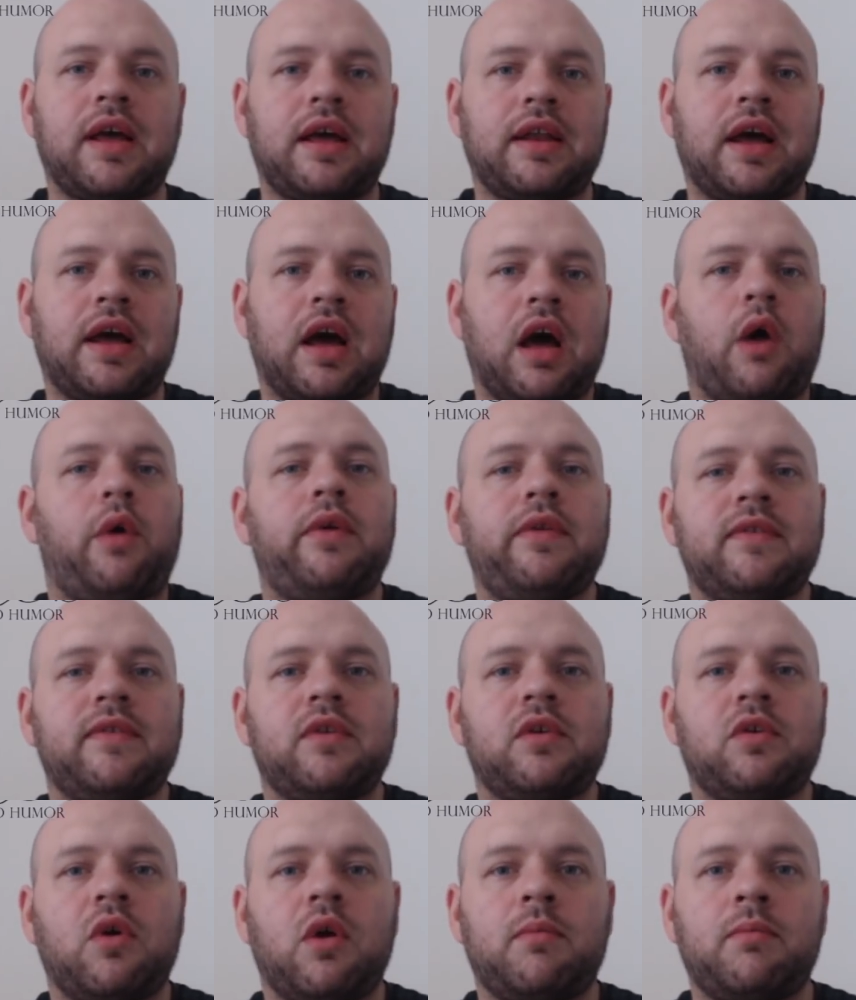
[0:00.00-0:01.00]
nach
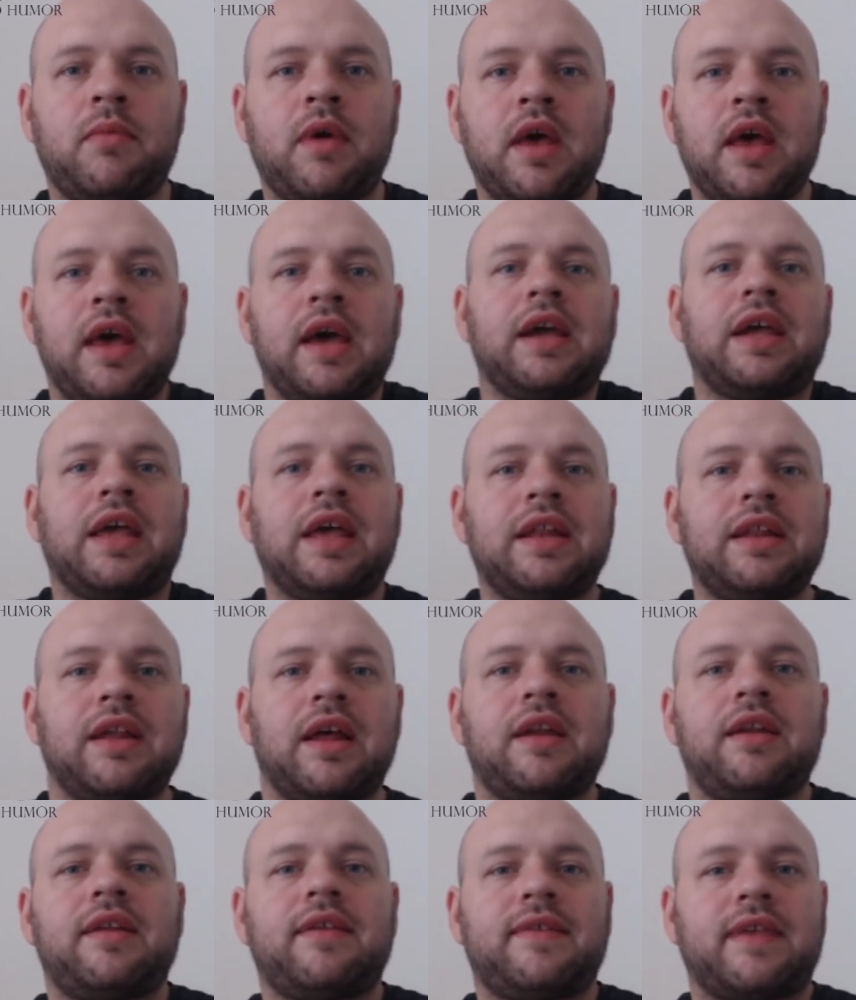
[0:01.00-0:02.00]
Hause kommen,
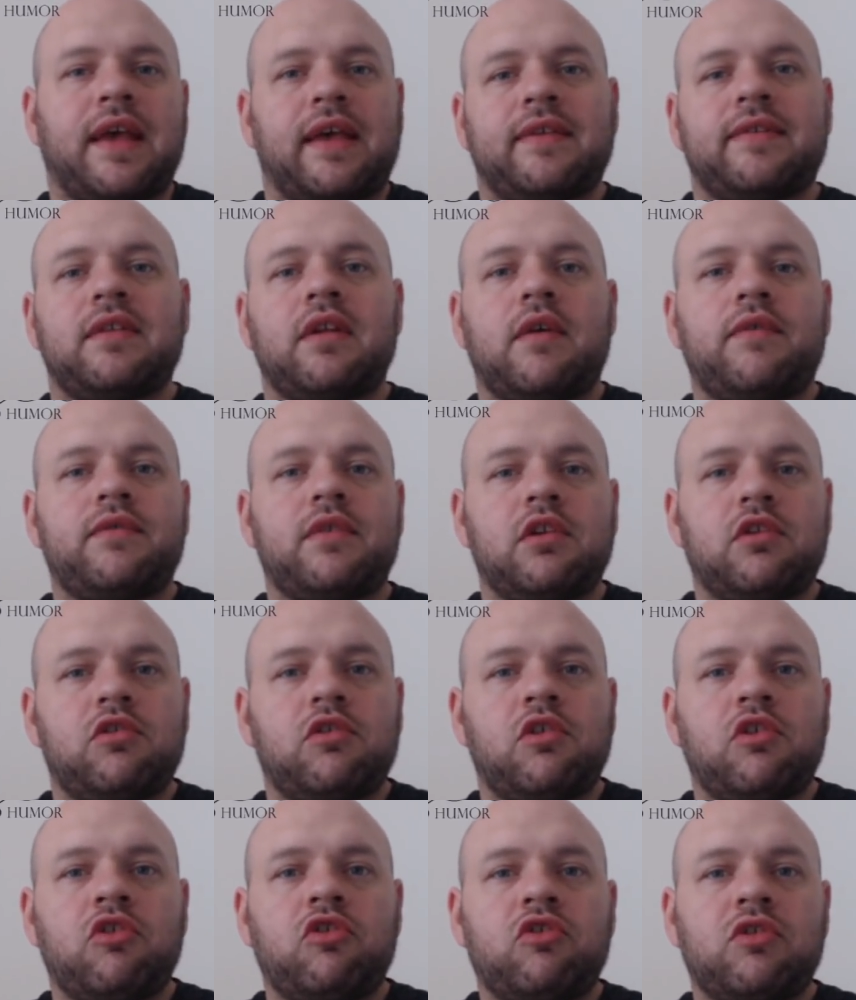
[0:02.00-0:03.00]
Kindern das Essen auf den
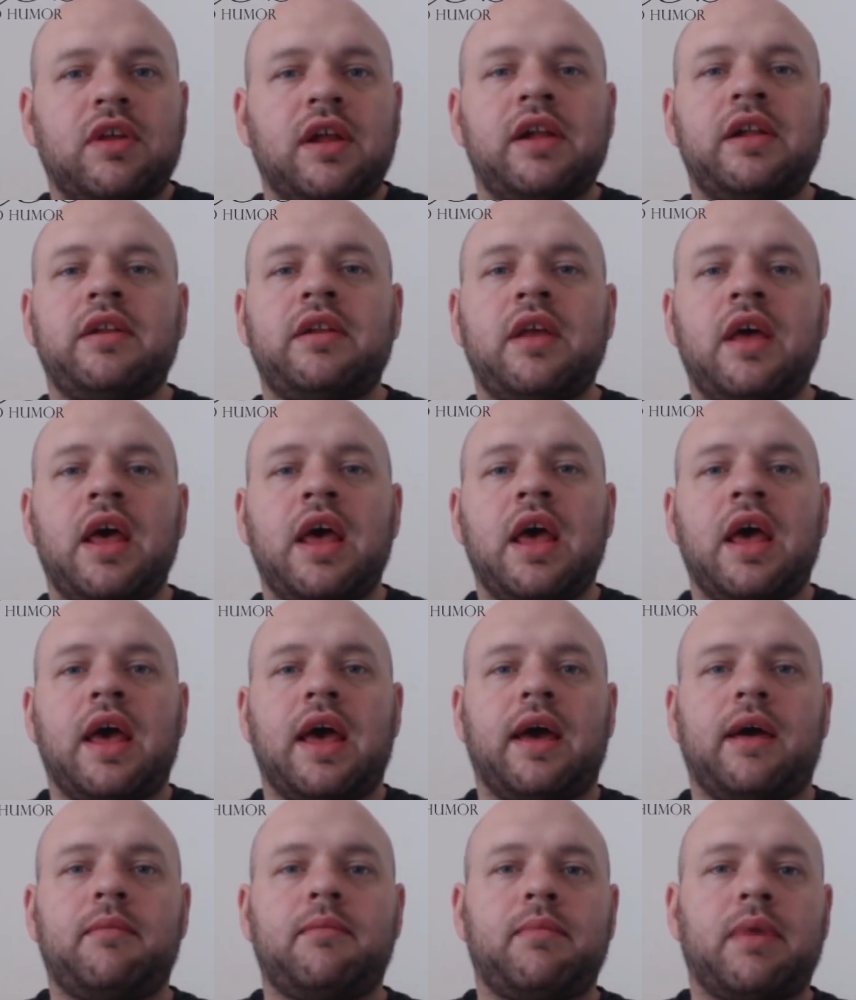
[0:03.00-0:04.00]
Tisch stellen,
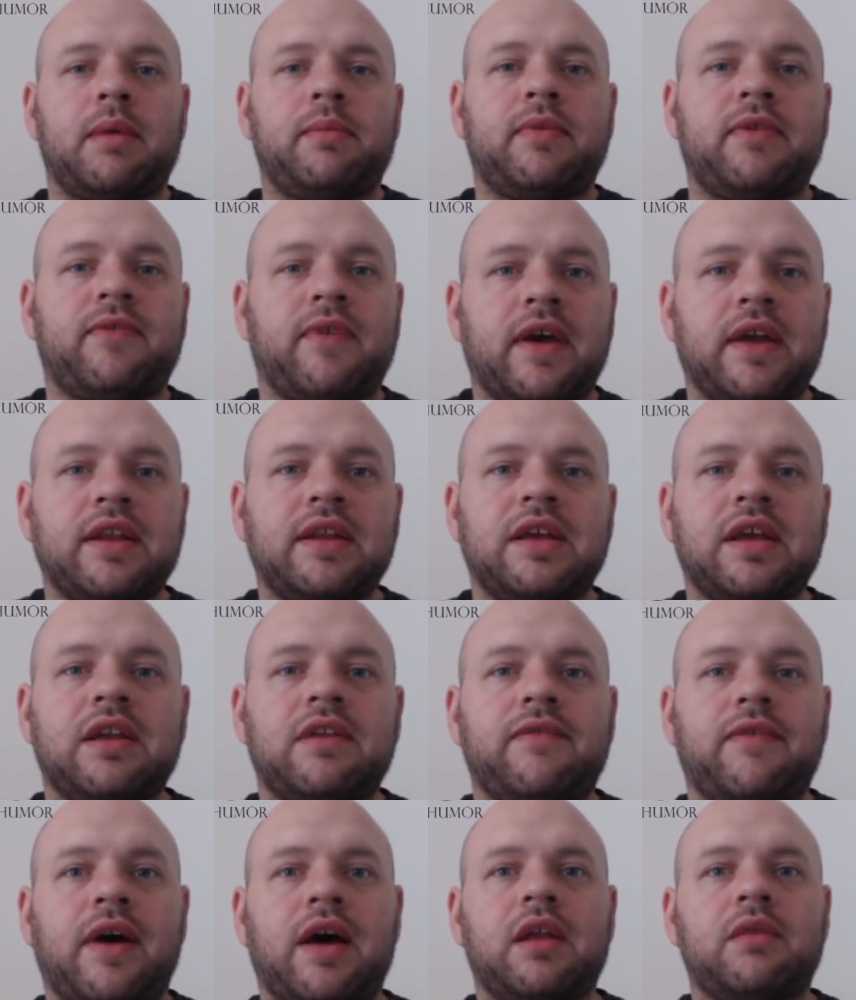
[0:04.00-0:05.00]
ähm, beim zweiten
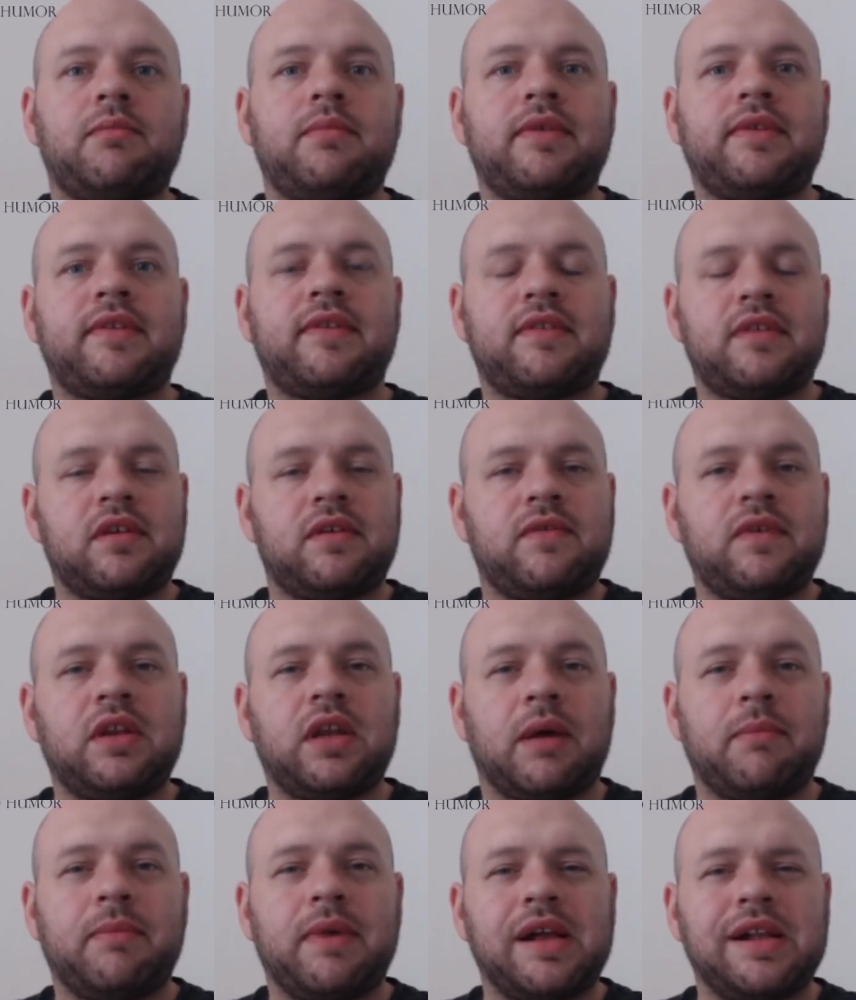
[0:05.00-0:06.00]
Kind warten, bis es sich
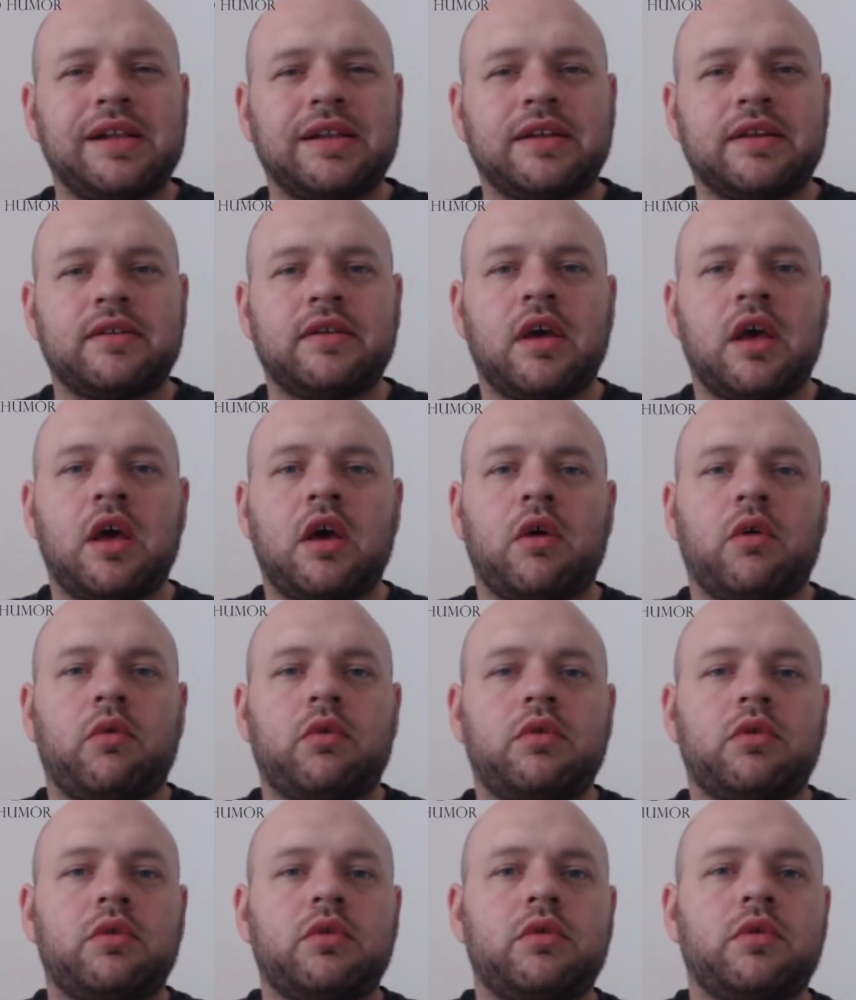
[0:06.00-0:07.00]
wieder meldet
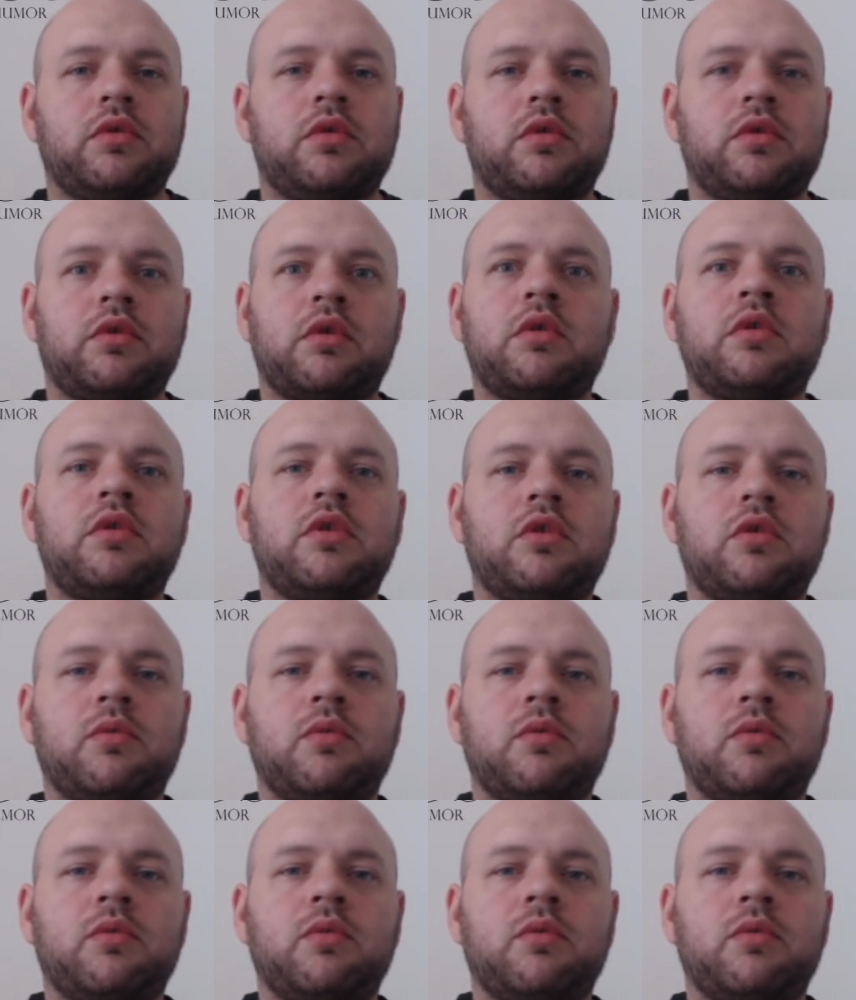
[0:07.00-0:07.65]
und, und, und, und, und.